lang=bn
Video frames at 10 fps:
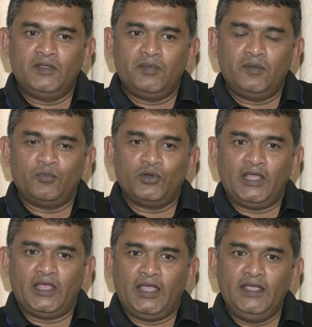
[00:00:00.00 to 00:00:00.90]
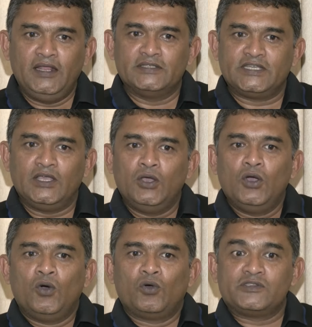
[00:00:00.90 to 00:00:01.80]
দিবে বলে এই না যে
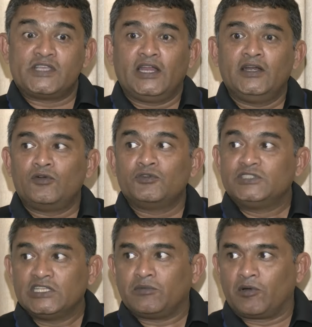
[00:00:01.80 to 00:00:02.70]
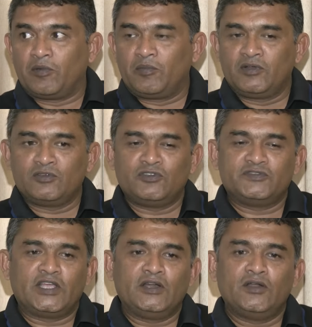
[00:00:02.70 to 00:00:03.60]
ওরা সেকেন্ড রাউন্ডে যেতে পারবে বিকজ অফ
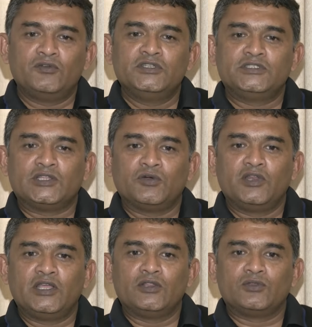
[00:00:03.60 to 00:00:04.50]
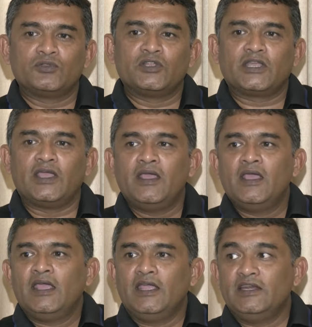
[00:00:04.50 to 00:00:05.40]
সেকেন্ড রাউন্ডে যেতে হলে কিন্তু ওদেরকে
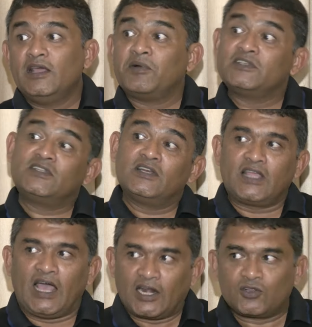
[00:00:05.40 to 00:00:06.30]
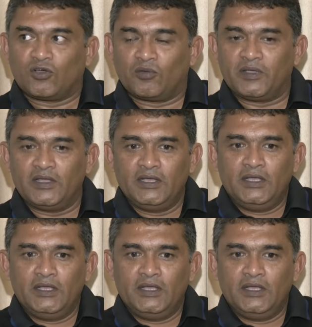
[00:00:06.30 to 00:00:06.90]
ইন্ডিয়া পাকিস্তানকে হারাতে হবে